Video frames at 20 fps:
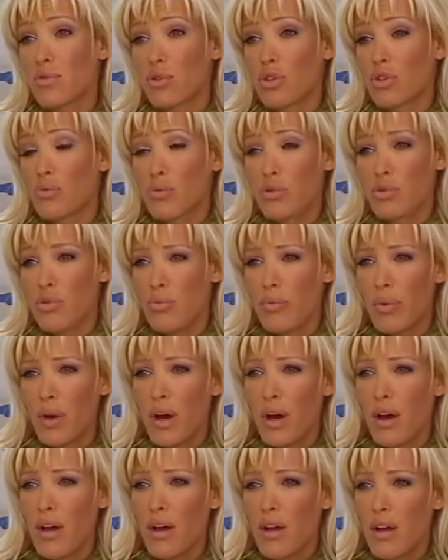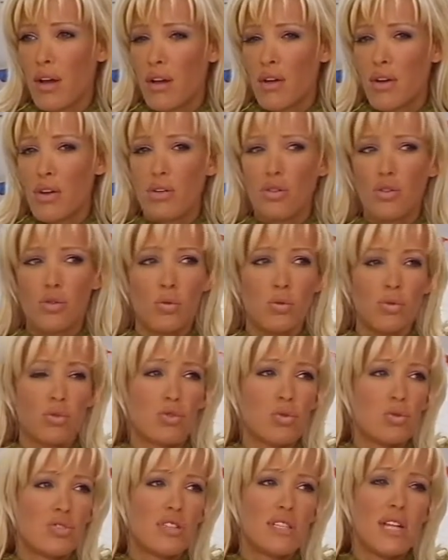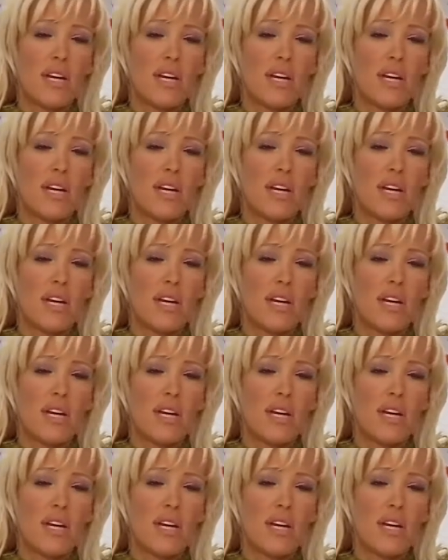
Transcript: là parce que franchement, je suis pas je